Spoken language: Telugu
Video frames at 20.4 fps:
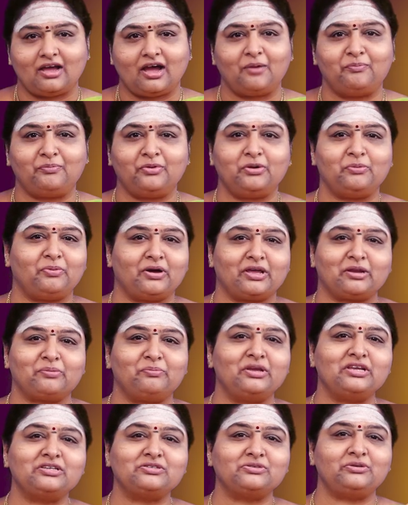అప్పుడు
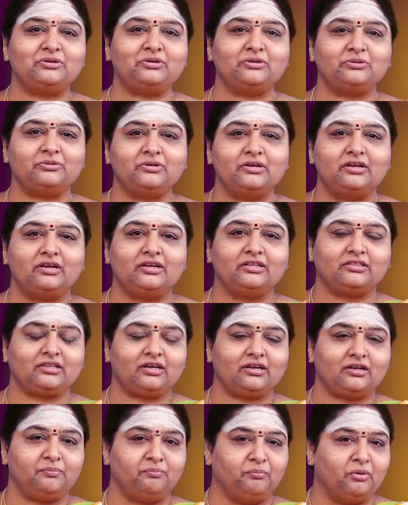పరమేశ్వరుడు
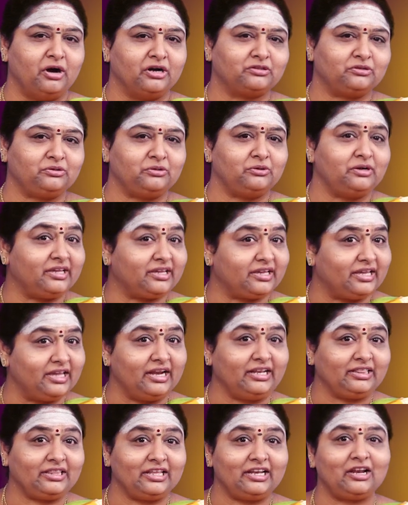తన భక్తుని
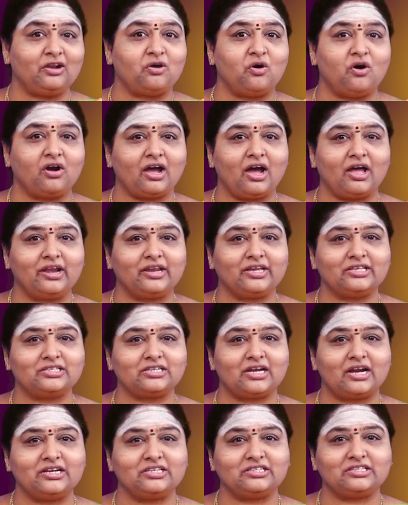కీర్తిని లోకానికి
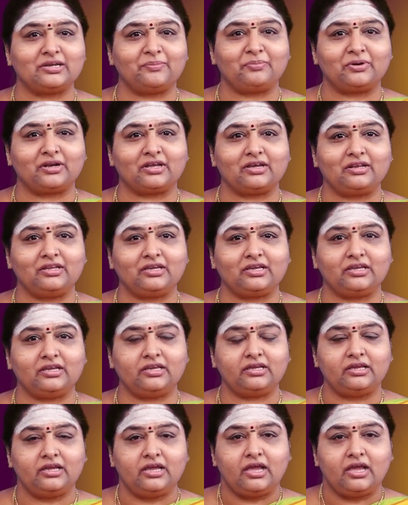చాటి చెప్పటానికి